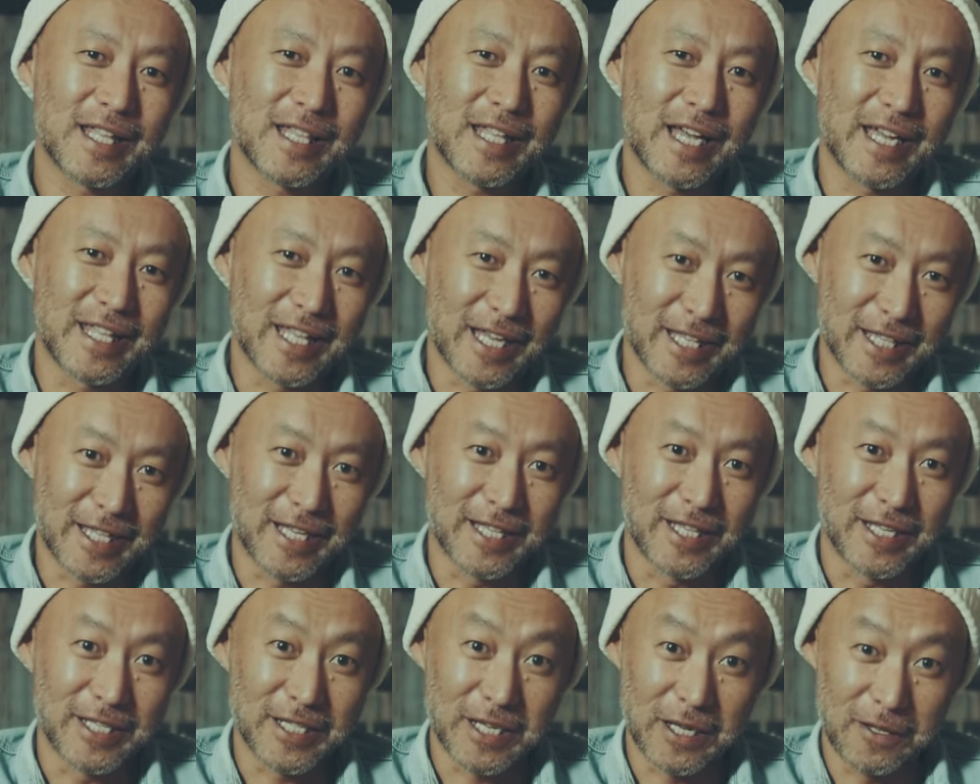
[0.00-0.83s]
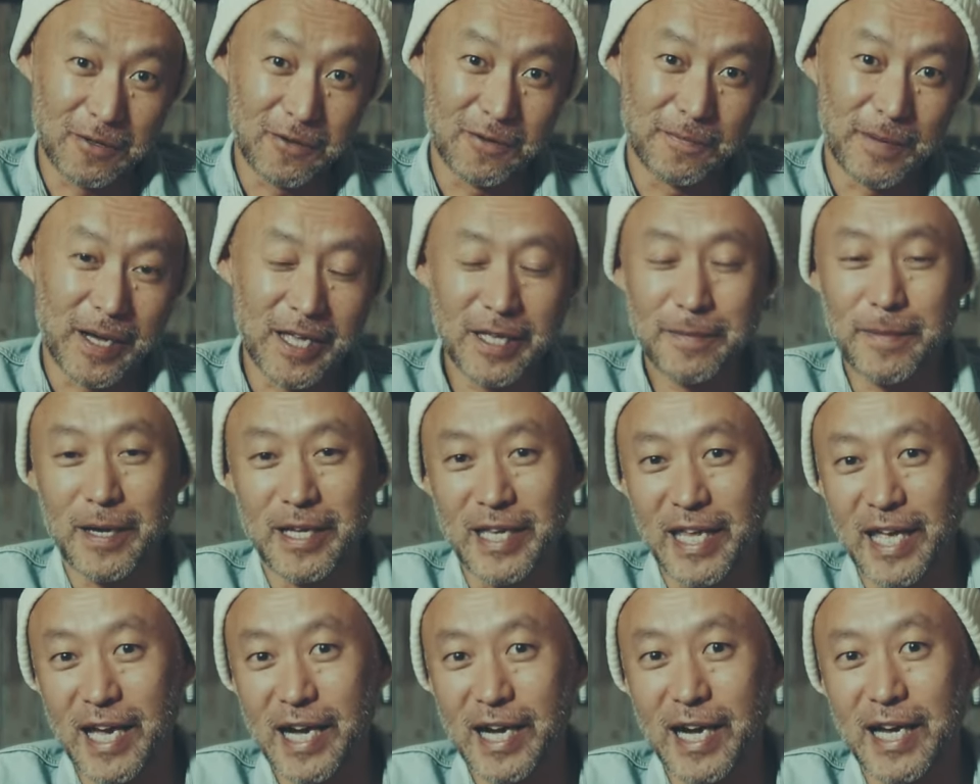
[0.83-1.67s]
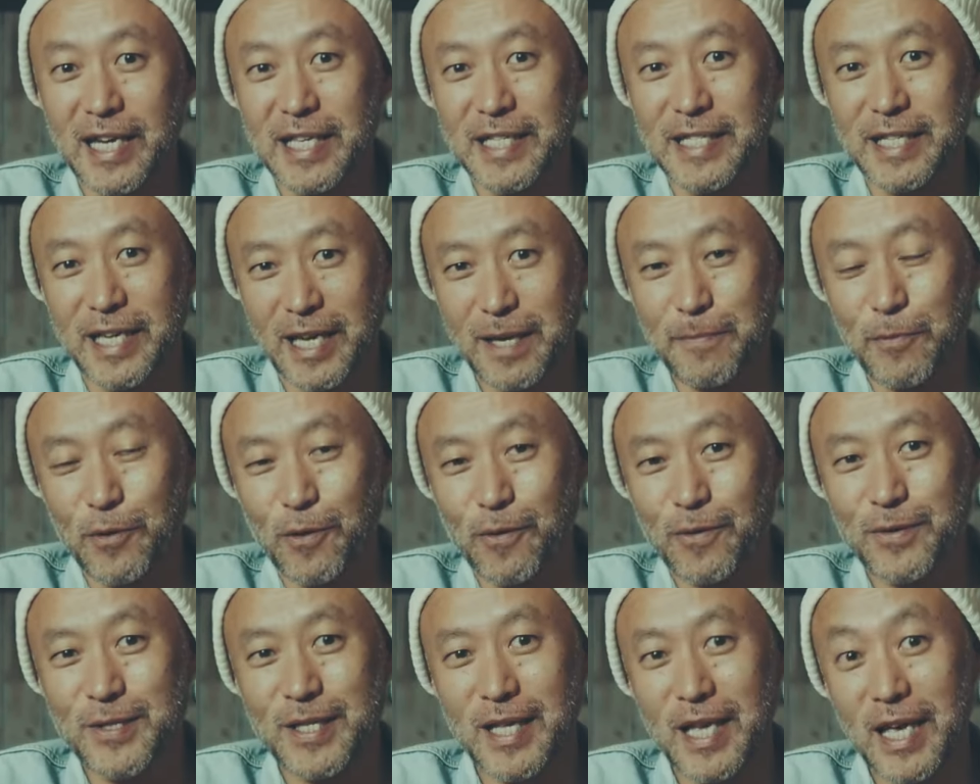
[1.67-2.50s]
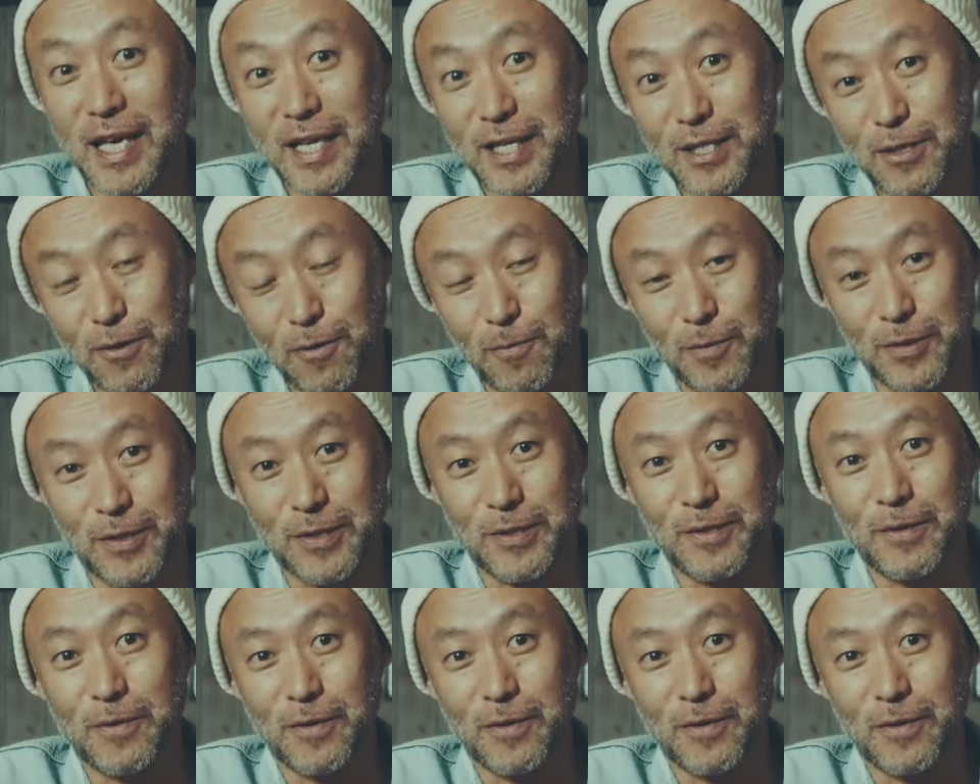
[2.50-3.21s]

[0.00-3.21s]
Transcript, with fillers: 円台だったんですけど、今値上がりしてねもう 6,000 円以上もする